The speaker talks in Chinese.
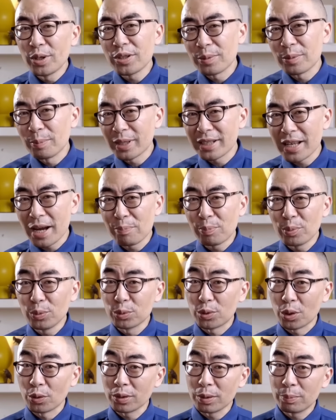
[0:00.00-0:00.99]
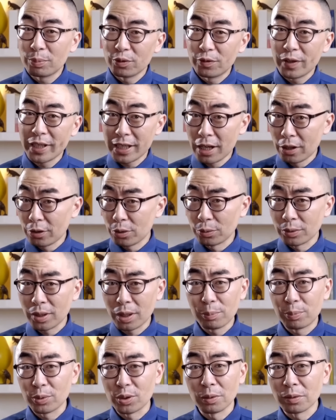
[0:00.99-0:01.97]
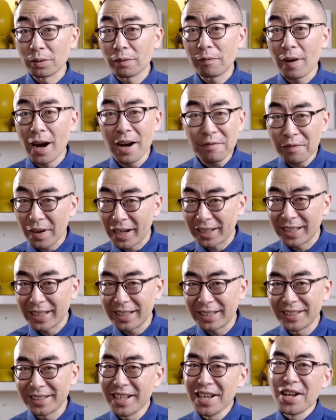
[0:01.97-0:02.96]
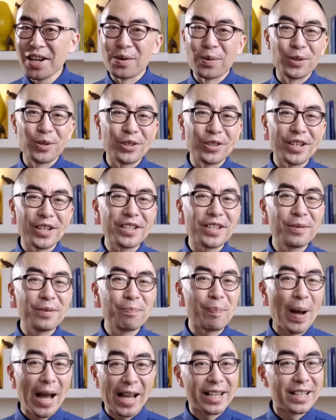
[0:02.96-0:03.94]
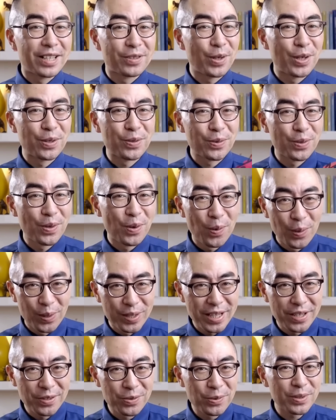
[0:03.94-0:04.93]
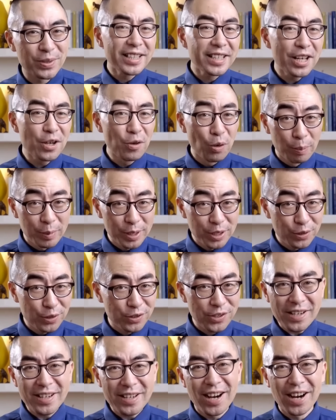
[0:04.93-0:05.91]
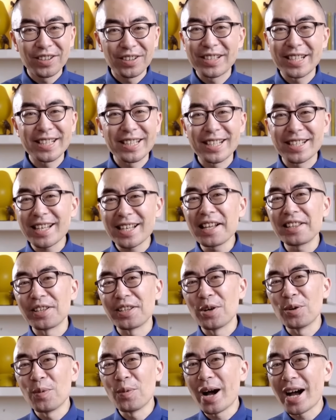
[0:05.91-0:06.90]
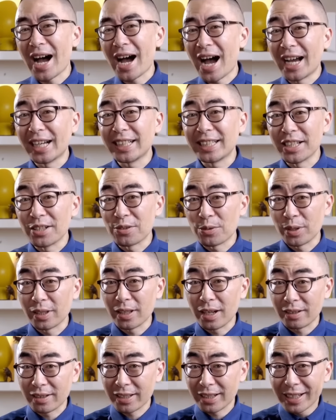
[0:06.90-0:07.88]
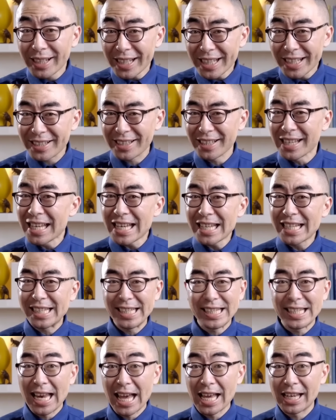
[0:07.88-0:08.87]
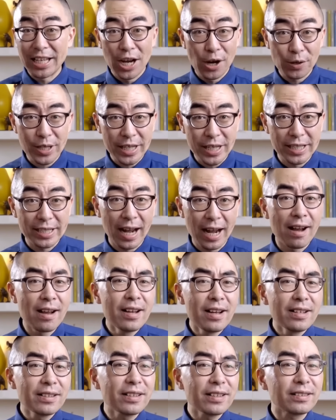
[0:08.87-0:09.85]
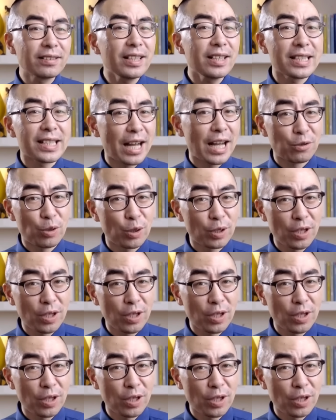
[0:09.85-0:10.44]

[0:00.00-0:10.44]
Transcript: 为什么在不同的部分要用到不同的方法呢？我是人称百科全书的火箭叔，今天我们就正好借着汕头湾海底隧道这个例子，一起来了解一下这地下